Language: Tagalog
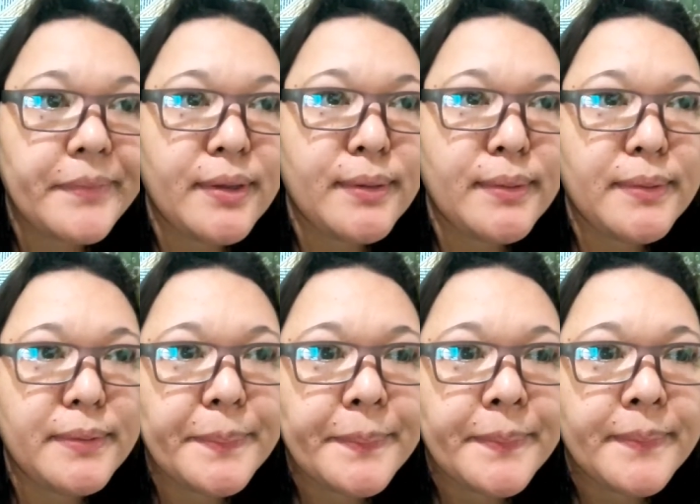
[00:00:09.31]
ano
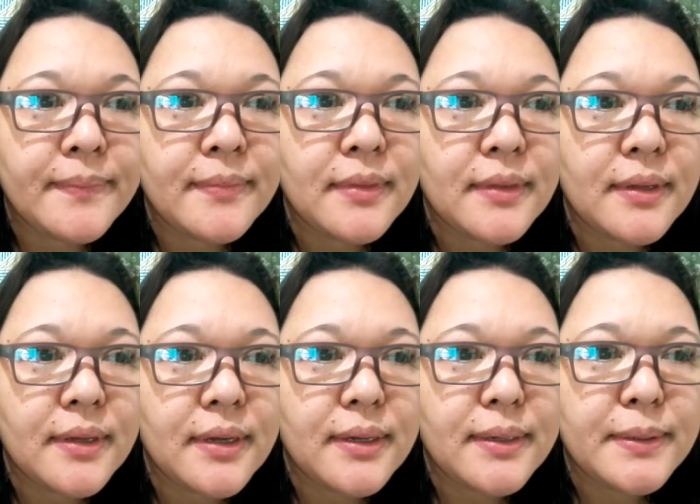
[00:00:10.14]

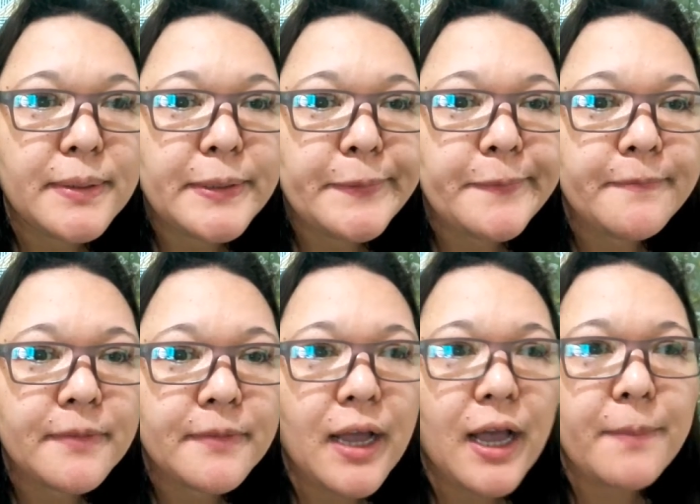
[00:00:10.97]
uh,
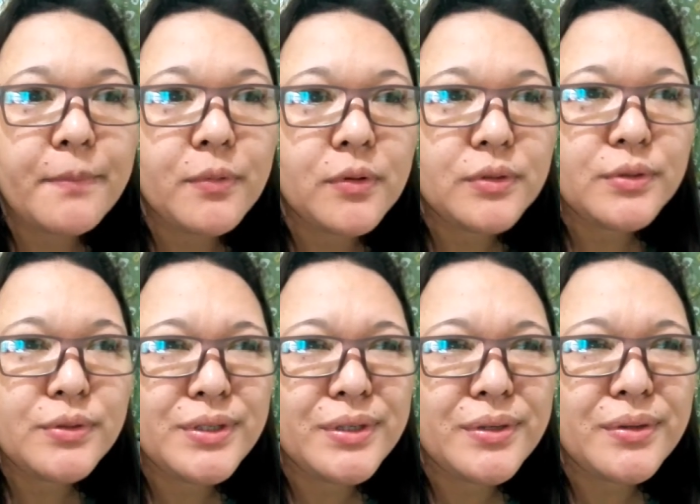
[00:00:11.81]
kahapon
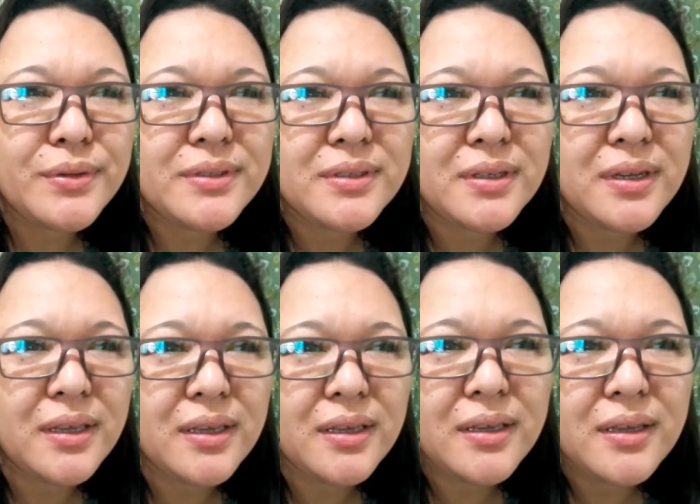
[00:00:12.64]
dun sa
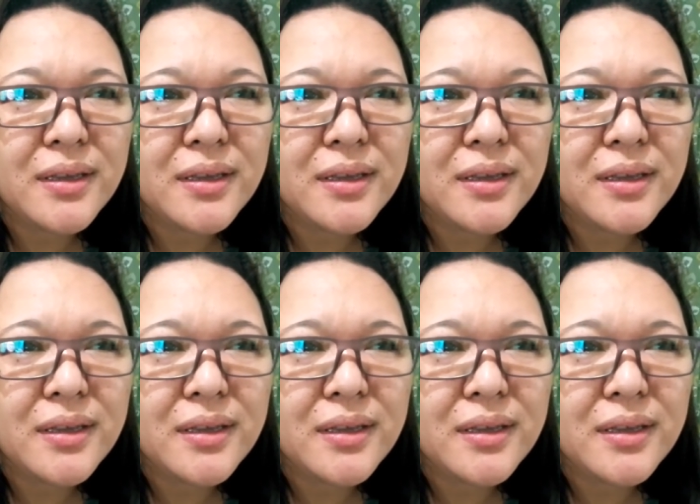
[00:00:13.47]
grocery